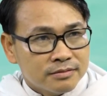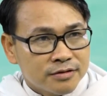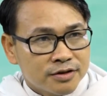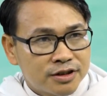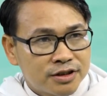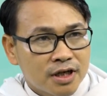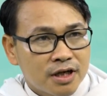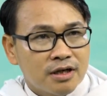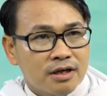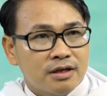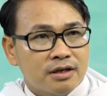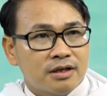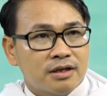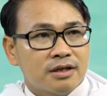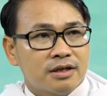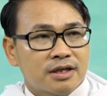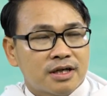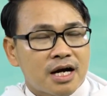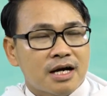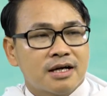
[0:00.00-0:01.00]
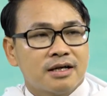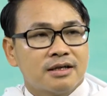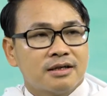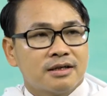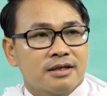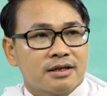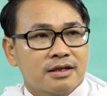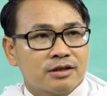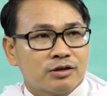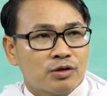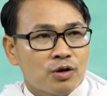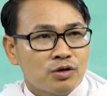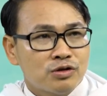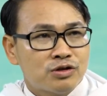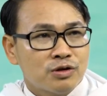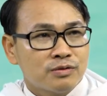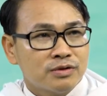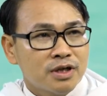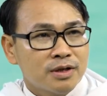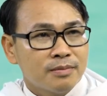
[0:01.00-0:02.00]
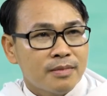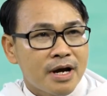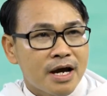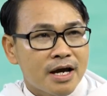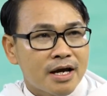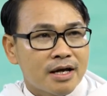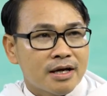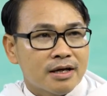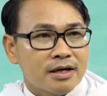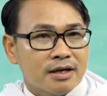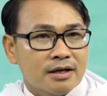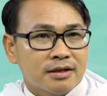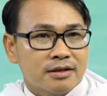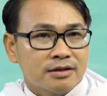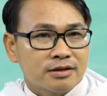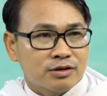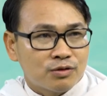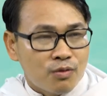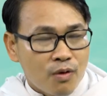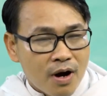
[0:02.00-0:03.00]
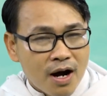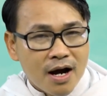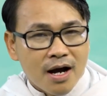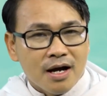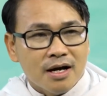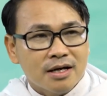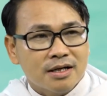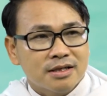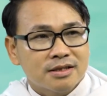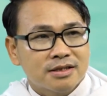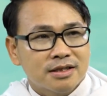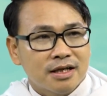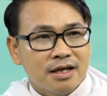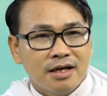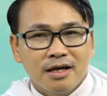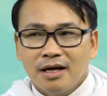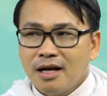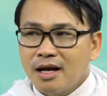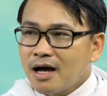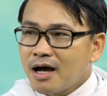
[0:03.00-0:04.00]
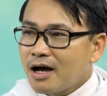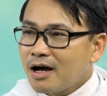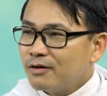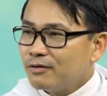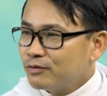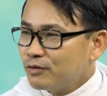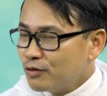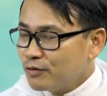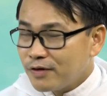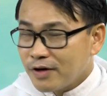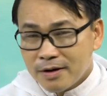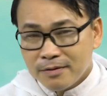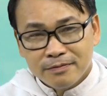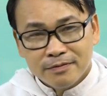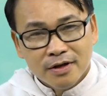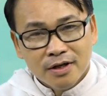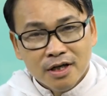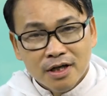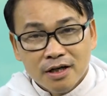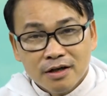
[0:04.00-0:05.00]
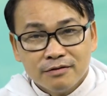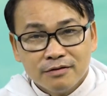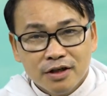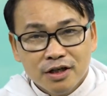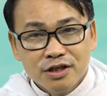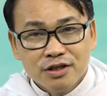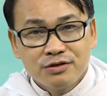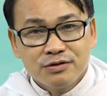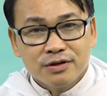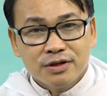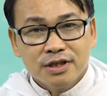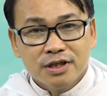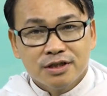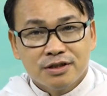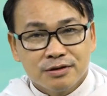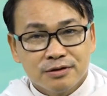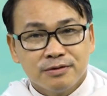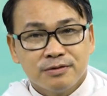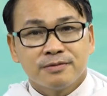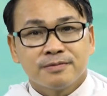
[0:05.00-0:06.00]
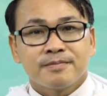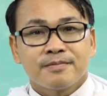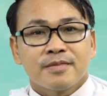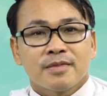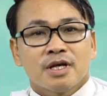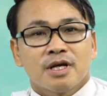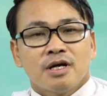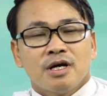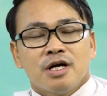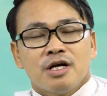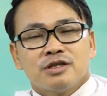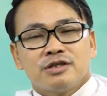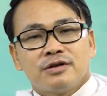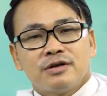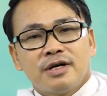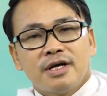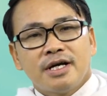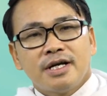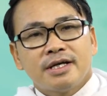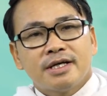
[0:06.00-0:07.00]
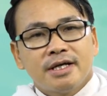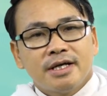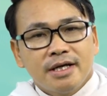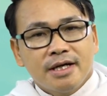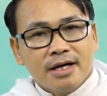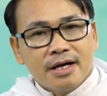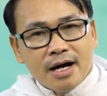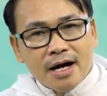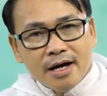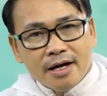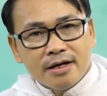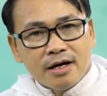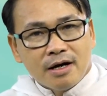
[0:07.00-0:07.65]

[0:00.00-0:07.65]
sợ rằng tôn sùng Đức Mẹ quá sẽ là vô phép với Chúa Giêsu cho đến khi ngài